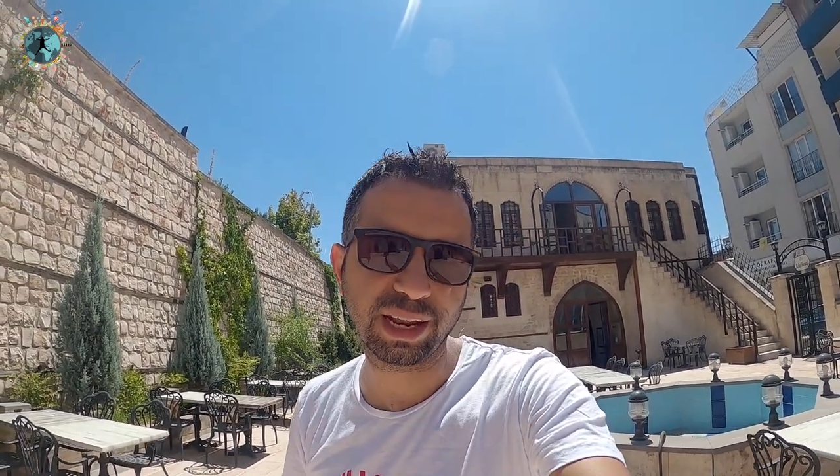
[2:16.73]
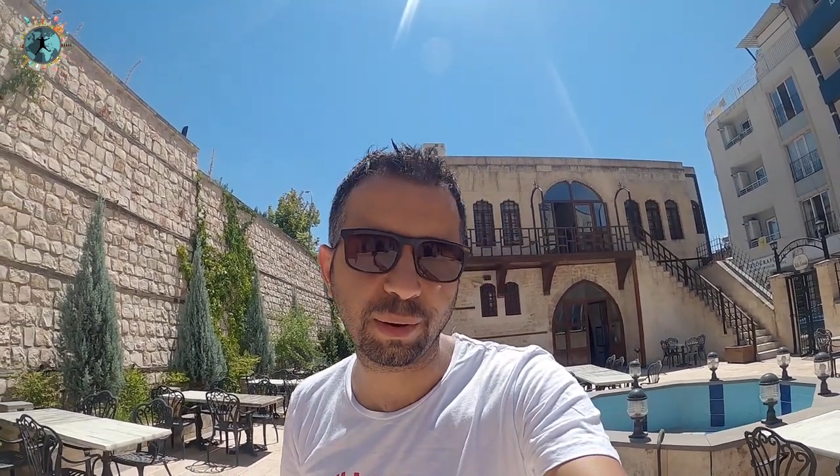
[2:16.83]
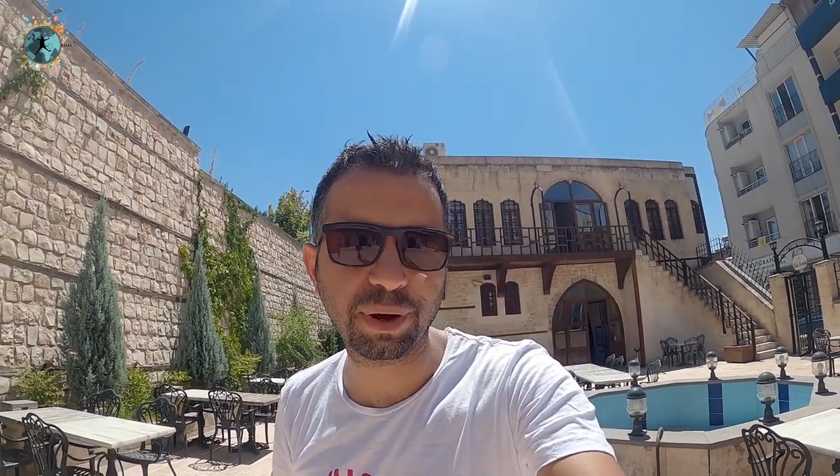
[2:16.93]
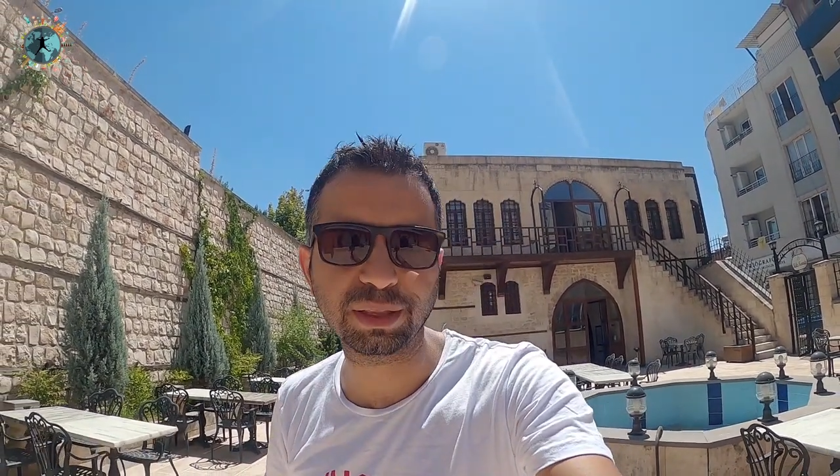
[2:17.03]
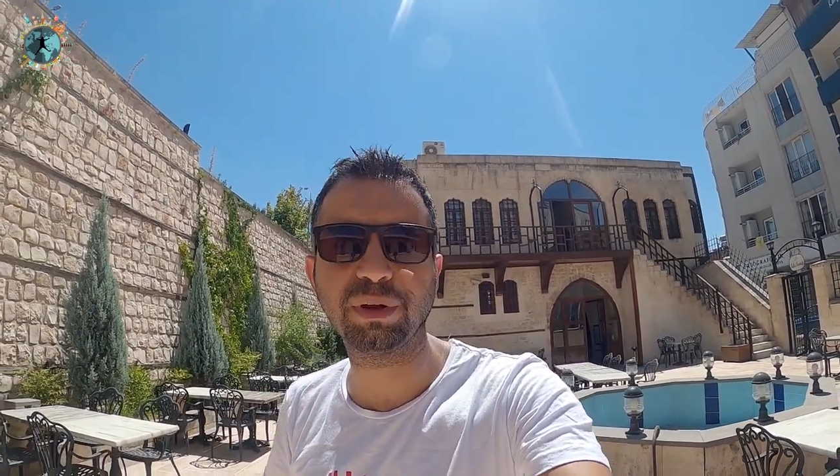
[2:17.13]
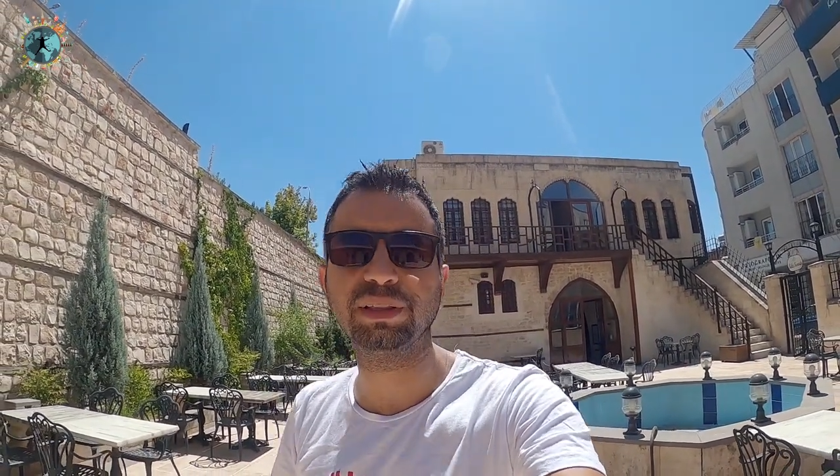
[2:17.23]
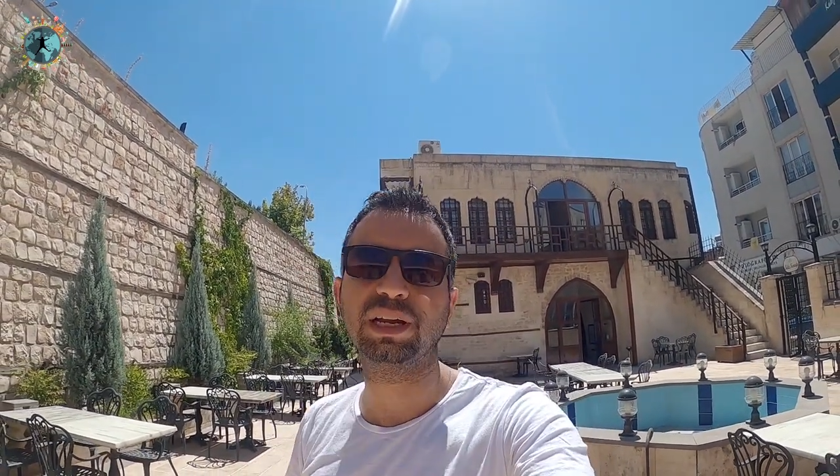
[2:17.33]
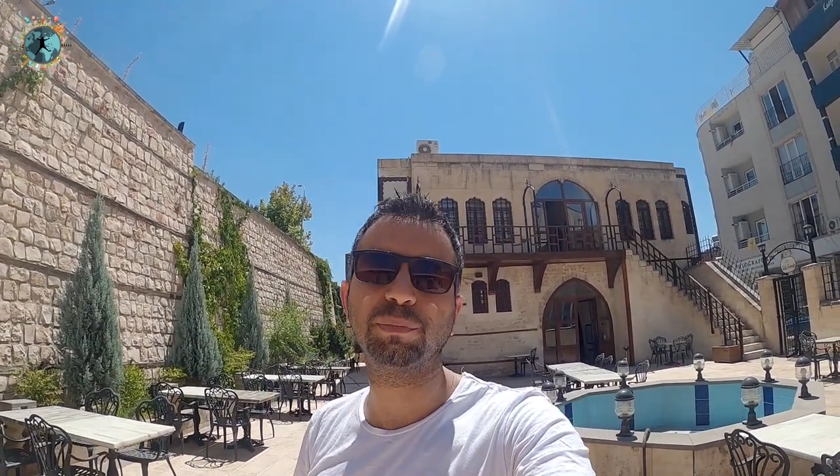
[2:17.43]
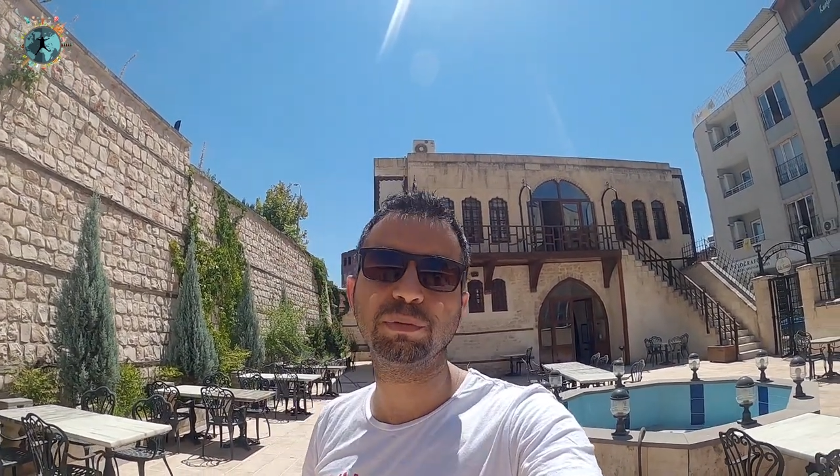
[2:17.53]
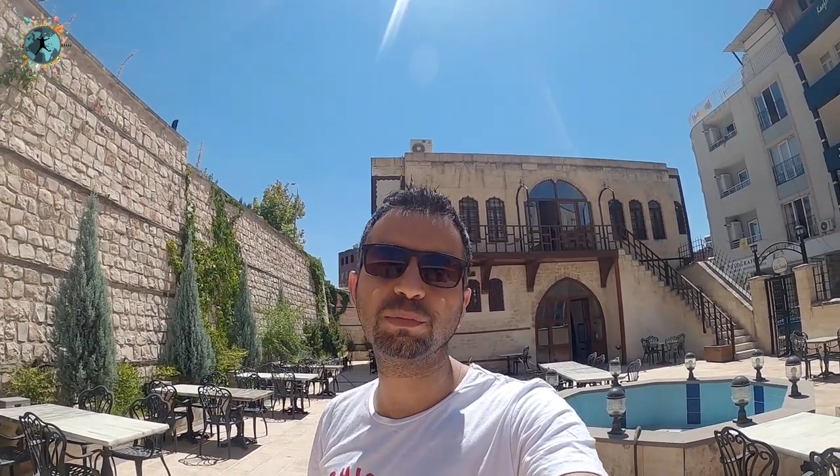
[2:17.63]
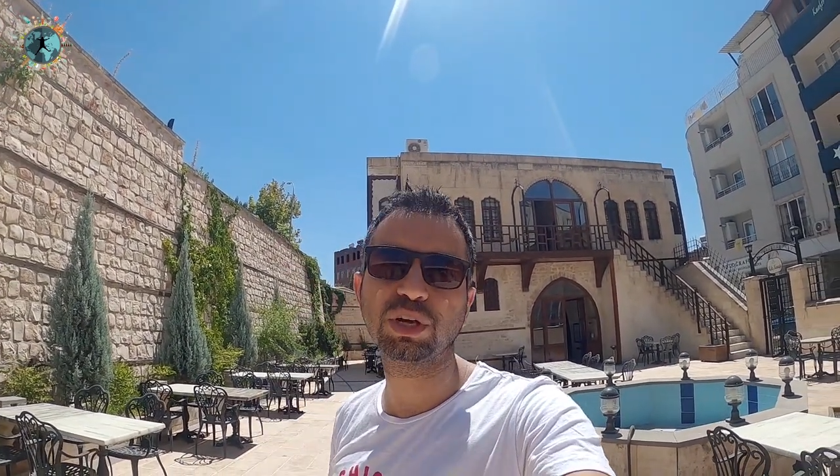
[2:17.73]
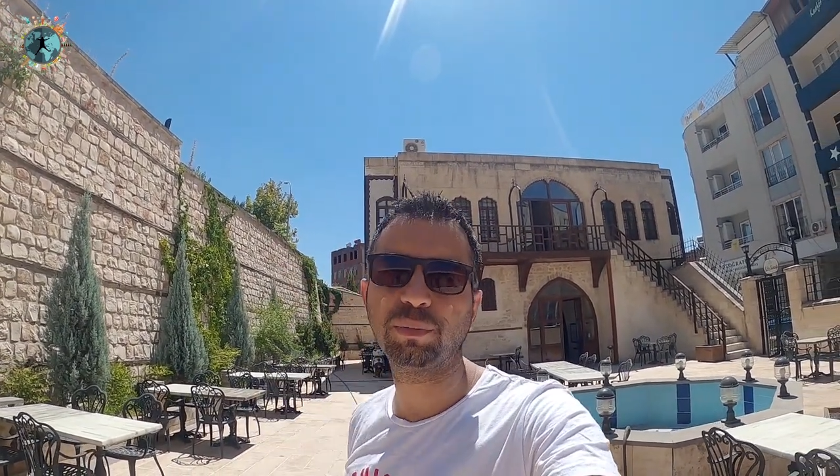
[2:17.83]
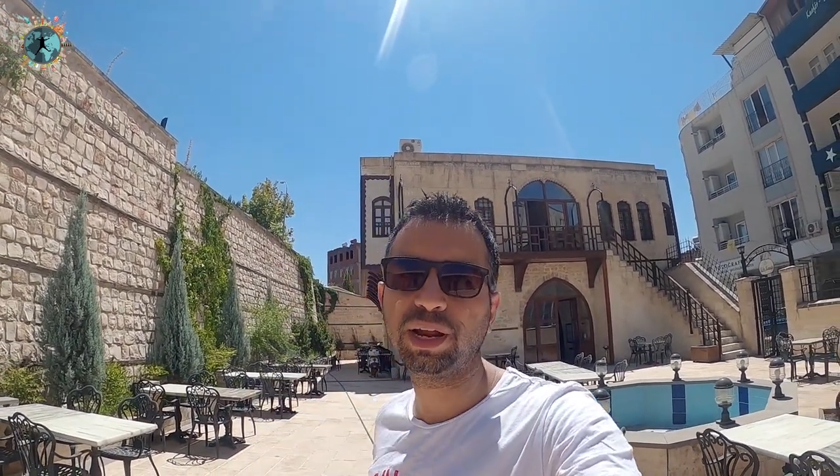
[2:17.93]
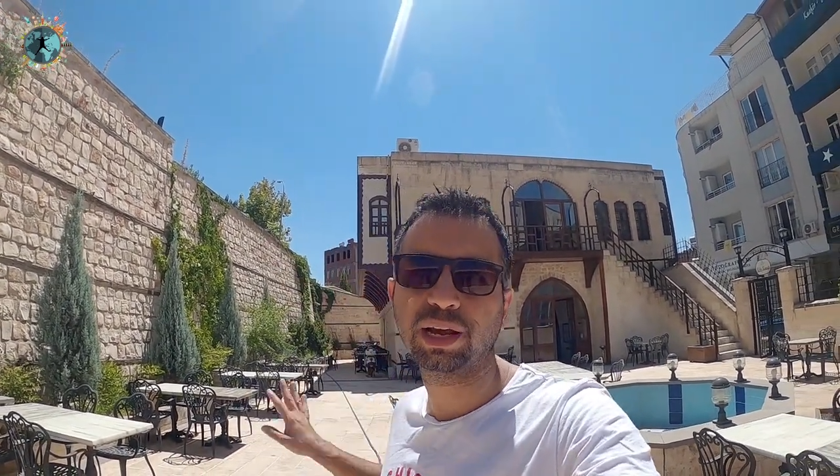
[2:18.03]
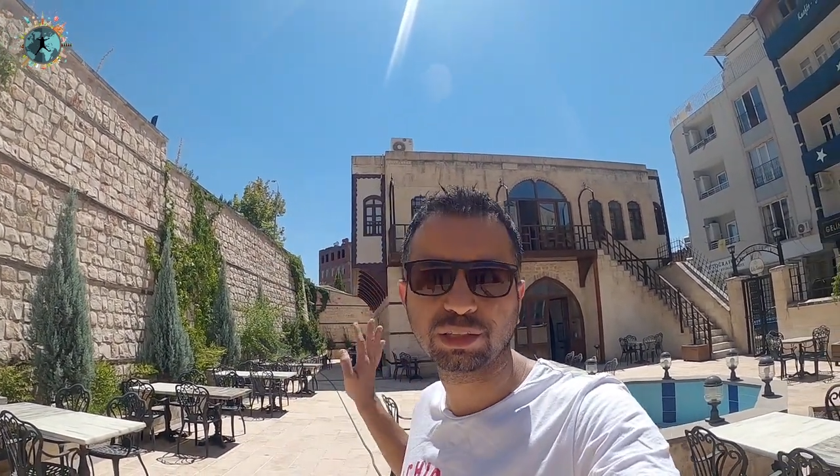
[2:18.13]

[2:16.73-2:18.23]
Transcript: yeni apartmanlar yapılmış ama